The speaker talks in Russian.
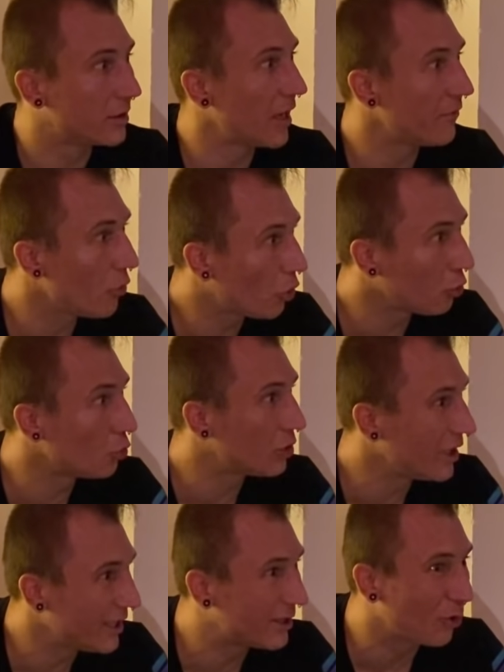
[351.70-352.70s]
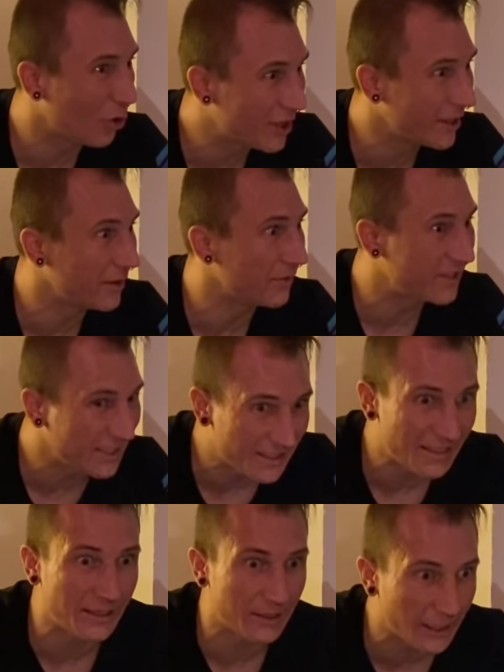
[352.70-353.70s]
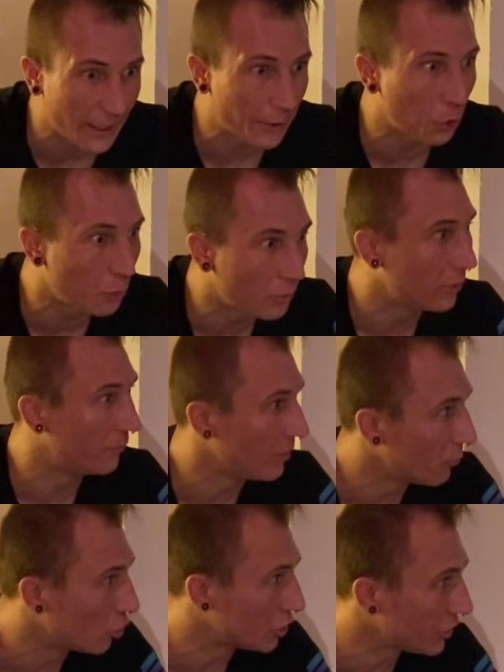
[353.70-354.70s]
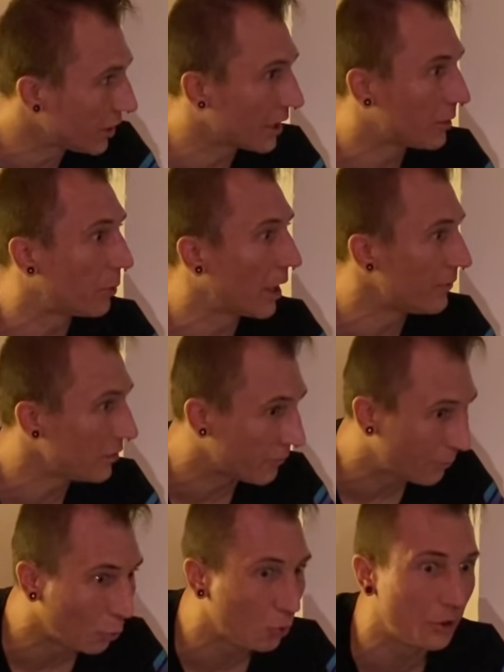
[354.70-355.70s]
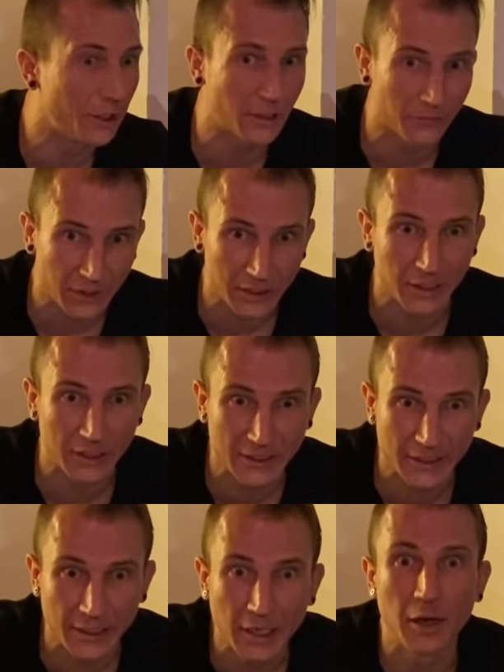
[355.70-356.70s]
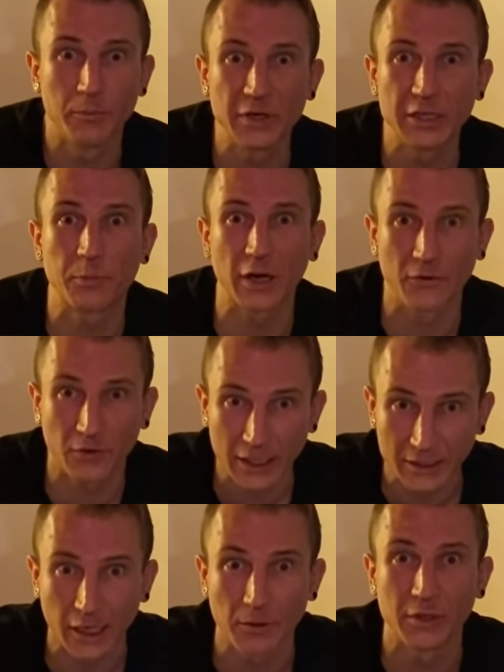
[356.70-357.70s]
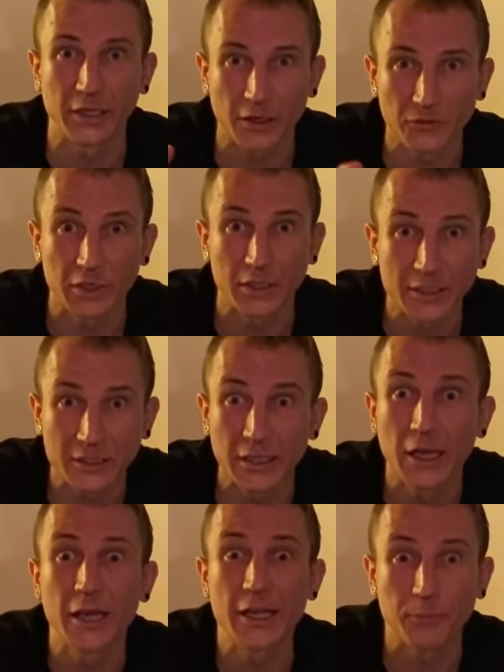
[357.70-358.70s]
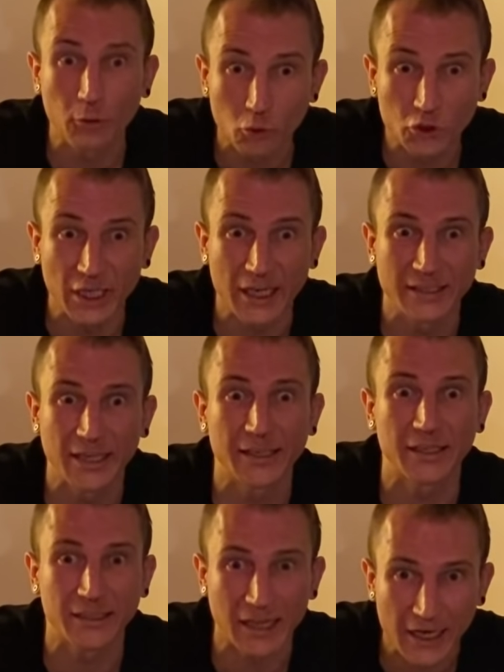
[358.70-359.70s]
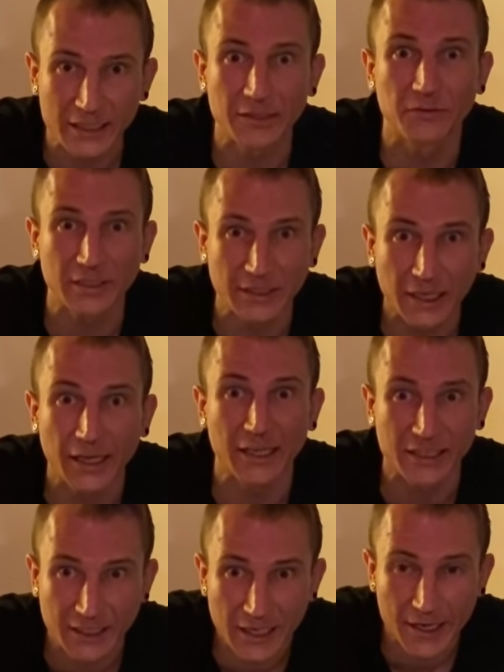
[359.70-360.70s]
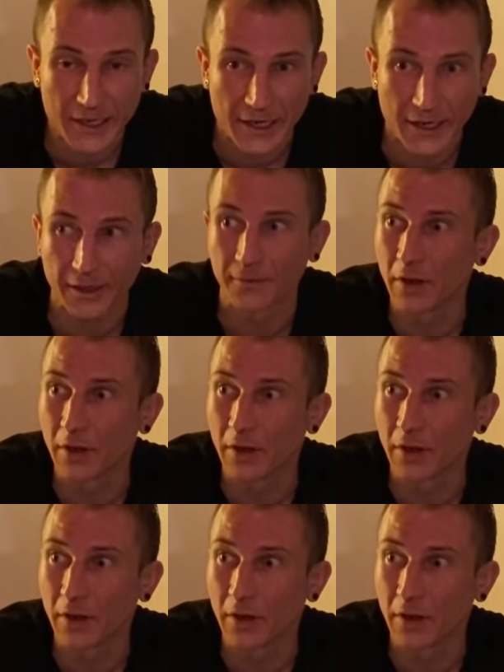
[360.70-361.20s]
Завернутые токены в сети Ethereum вы можете отправить в пул ликвидности, быть провайдером ликвидности и получать за это также вознаграждение.